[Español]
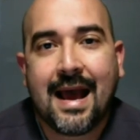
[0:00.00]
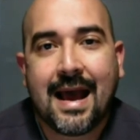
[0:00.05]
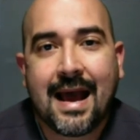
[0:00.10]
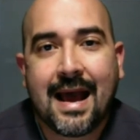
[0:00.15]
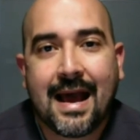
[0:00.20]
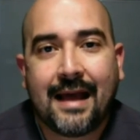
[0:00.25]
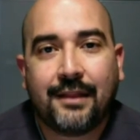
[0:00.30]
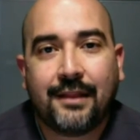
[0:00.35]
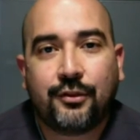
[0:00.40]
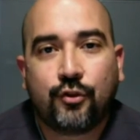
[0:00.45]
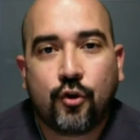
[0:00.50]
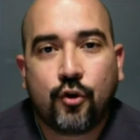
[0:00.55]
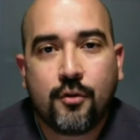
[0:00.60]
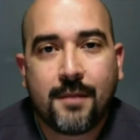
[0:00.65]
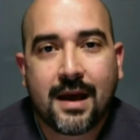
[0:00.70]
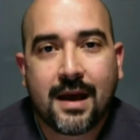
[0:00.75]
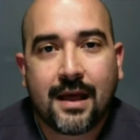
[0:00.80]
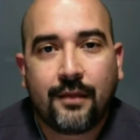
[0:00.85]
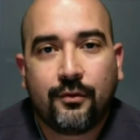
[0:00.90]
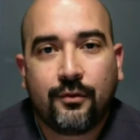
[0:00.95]
han
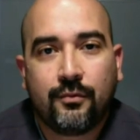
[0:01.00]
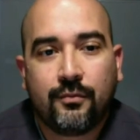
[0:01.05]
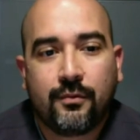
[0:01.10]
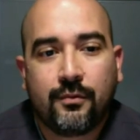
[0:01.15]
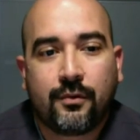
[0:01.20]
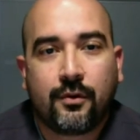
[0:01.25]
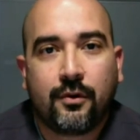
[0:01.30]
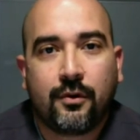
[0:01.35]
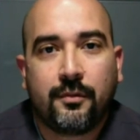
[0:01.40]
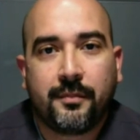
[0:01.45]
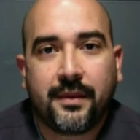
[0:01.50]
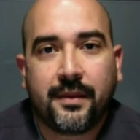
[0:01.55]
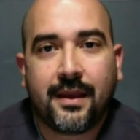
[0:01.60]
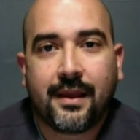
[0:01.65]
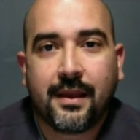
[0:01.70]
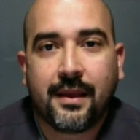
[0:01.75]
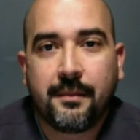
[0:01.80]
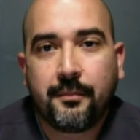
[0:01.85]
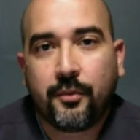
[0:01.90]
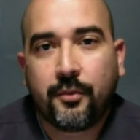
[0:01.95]
tomado un rol
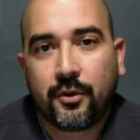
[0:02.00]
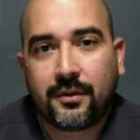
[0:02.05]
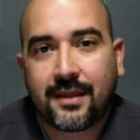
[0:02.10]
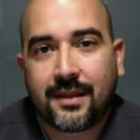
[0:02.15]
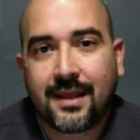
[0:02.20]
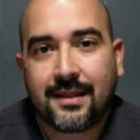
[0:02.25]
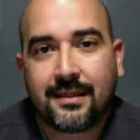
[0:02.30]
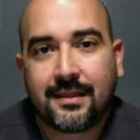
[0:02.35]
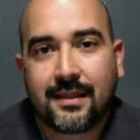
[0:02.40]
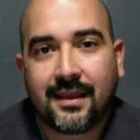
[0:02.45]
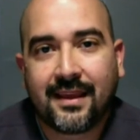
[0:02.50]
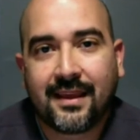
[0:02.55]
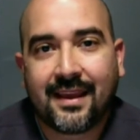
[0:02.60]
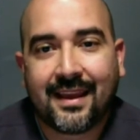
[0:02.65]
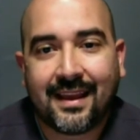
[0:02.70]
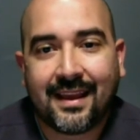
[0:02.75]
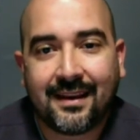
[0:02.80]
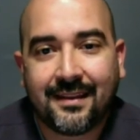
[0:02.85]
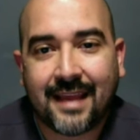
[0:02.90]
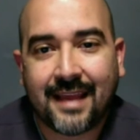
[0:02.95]
bien importante
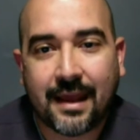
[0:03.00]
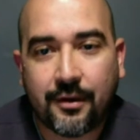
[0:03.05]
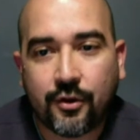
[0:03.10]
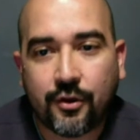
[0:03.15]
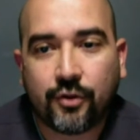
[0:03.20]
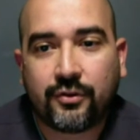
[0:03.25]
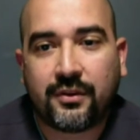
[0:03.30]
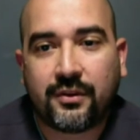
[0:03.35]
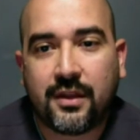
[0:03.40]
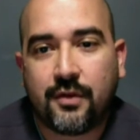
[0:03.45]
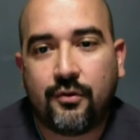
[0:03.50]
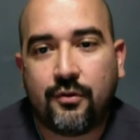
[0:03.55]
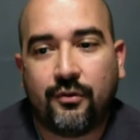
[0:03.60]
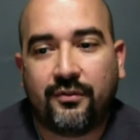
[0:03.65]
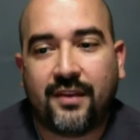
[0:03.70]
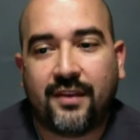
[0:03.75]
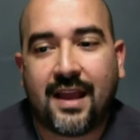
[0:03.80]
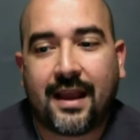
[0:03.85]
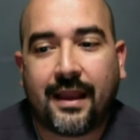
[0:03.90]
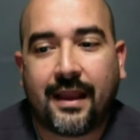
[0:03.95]
en el diagnóstico. O
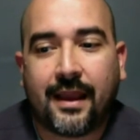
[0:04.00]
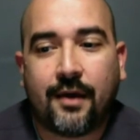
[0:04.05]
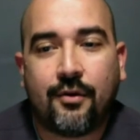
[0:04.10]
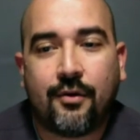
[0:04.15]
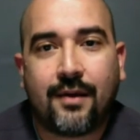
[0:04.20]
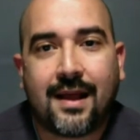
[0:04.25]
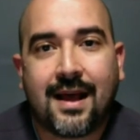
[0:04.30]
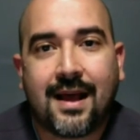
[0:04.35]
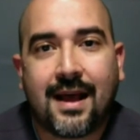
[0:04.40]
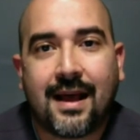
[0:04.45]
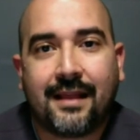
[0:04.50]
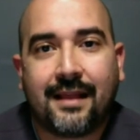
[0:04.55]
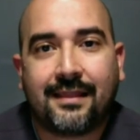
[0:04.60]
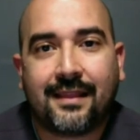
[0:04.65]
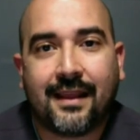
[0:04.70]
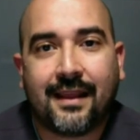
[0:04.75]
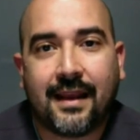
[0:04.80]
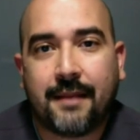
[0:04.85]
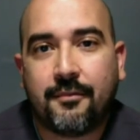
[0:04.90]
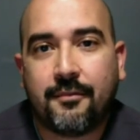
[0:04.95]
sea, que ahora
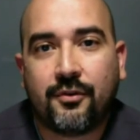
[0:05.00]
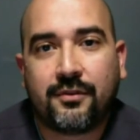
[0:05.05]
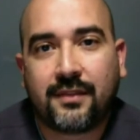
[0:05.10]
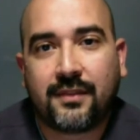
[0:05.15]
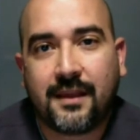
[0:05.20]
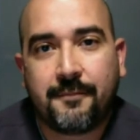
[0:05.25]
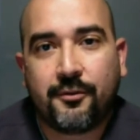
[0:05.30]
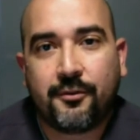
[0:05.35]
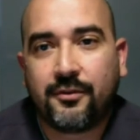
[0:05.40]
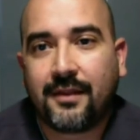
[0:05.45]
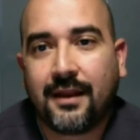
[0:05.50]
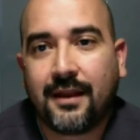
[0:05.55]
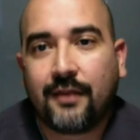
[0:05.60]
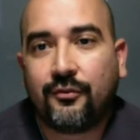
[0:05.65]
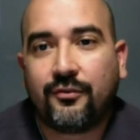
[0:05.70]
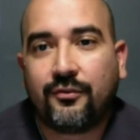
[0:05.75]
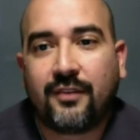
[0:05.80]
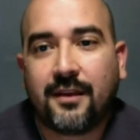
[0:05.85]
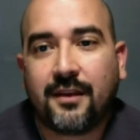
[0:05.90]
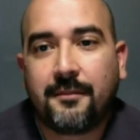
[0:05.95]
tenemos tipos de
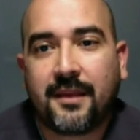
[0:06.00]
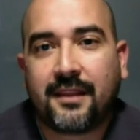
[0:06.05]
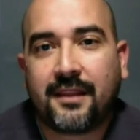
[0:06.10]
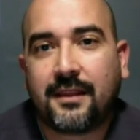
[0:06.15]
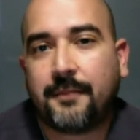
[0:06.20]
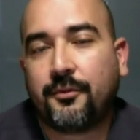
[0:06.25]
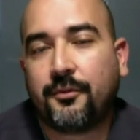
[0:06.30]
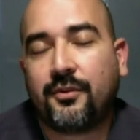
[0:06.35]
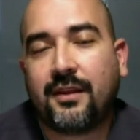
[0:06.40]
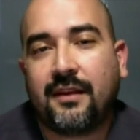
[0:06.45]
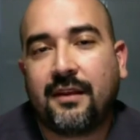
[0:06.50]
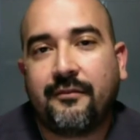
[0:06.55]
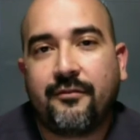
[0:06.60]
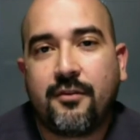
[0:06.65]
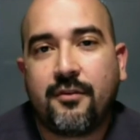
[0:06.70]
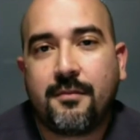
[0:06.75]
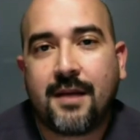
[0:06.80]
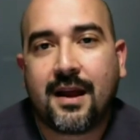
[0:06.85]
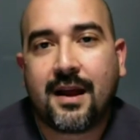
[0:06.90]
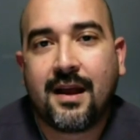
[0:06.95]
leucemia, tipos de
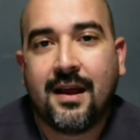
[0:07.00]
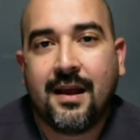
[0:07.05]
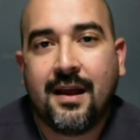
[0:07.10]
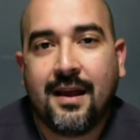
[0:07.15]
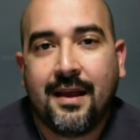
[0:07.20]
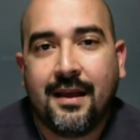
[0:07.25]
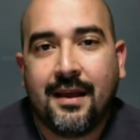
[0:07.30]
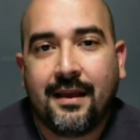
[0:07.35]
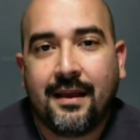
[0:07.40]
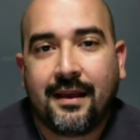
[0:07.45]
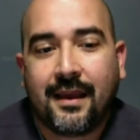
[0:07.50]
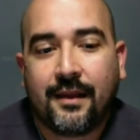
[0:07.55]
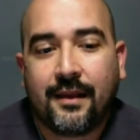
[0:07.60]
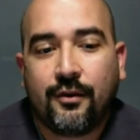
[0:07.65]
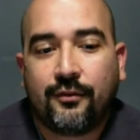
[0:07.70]
linfoma, que no